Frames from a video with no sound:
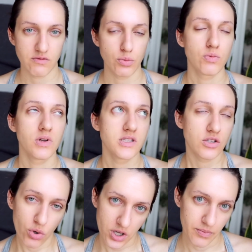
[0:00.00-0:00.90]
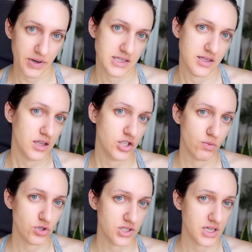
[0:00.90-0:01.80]
В общем, ледяной компресс, да, даже
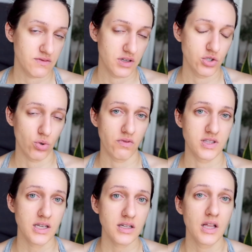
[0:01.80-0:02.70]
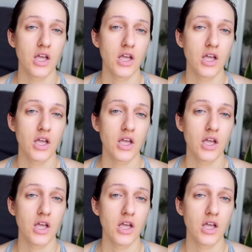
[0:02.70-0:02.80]
можно сказать в ледяной воде.